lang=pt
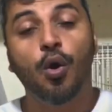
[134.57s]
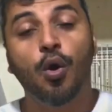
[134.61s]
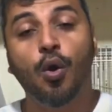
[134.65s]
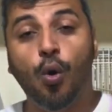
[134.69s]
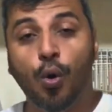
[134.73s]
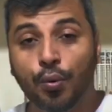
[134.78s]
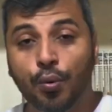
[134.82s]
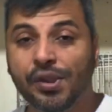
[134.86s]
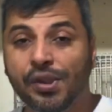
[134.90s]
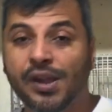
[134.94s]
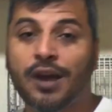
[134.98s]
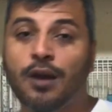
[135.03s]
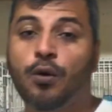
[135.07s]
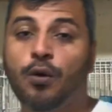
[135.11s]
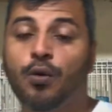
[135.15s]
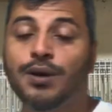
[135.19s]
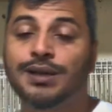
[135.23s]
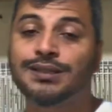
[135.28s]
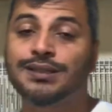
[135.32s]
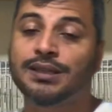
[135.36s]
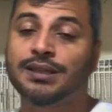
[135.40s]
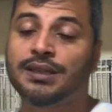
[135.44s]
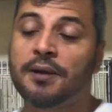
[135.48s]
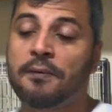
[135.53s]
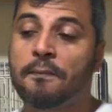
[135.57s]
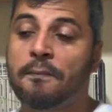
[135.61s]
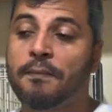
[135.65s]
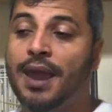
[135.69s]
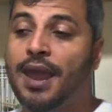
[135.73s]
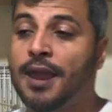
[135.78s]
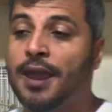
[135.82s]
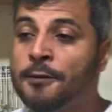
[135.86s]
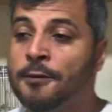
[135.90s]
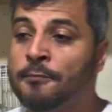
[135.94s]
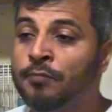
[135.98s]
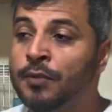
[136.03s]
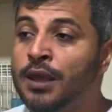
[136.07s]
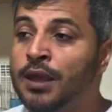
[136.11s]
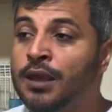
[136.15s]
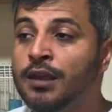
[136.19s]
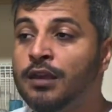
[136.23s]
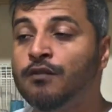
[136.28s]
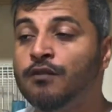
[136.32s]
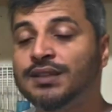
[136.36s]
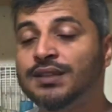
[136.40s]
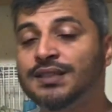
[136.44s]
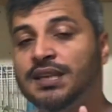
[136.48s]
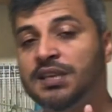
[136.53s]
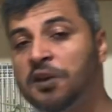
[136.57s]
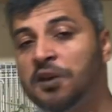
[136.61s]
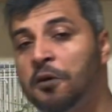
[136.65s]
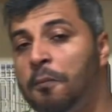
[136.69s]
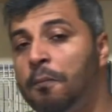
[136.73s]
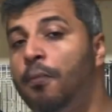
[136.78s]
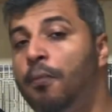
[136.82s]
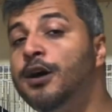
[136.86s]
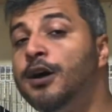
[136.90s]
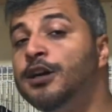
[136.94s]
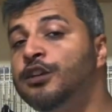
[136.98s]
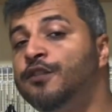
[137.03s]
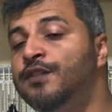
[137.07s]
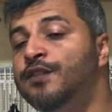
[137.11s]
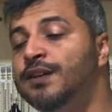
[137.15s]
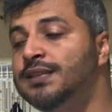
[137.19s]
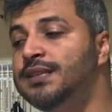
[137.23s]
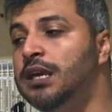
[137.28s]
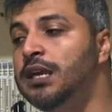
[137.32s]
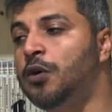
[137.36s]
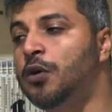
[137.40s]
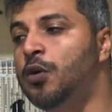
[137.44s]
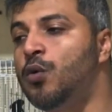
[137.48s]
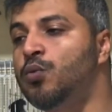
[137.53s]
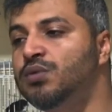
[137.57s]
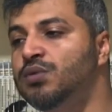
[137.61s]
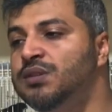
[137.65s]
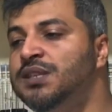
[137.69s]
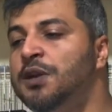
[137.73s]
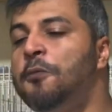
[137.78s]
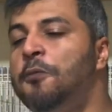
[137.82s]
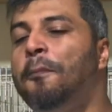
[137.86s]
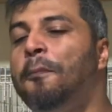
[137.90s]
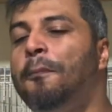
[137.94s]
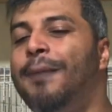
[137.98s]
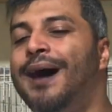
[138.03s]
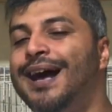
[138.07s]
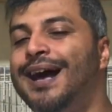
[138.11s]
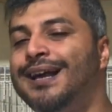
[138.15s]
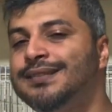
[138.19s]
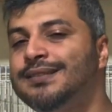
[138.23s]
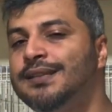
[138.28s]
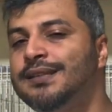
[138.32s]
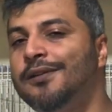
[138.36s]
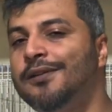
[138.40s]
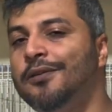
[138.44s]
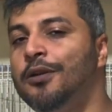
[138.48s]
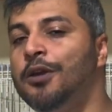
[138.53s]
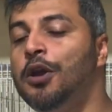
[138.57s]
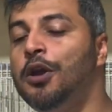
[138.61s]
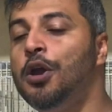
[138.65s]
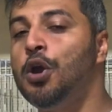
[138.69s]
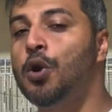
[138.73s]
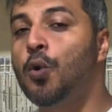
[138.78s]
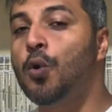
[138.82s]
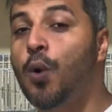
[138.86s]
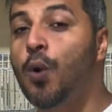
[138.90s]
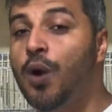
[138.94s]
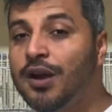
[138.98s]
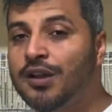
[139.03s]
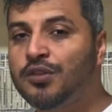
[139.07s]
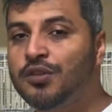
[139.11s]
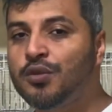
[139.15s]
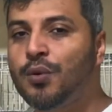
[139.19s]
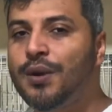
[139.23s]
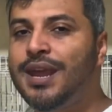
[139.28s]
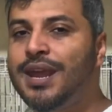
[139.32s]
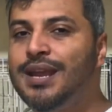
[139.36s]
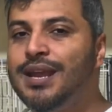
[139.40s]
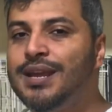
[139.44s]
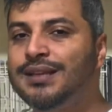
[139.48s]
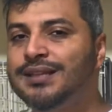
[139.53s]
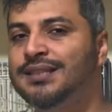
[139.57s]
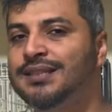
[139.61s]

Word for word: Outra coisa também que você não pode fazer com o seu pássaro quando ele